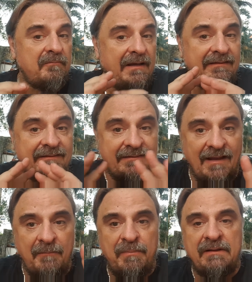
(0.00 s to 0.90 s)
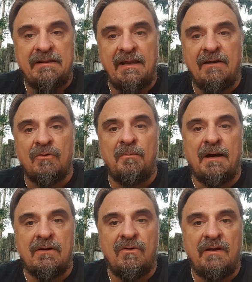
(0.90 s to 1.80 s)
mas sempre tem
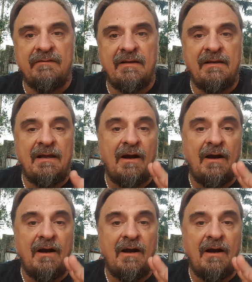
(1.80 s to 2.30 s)
alguma coisa,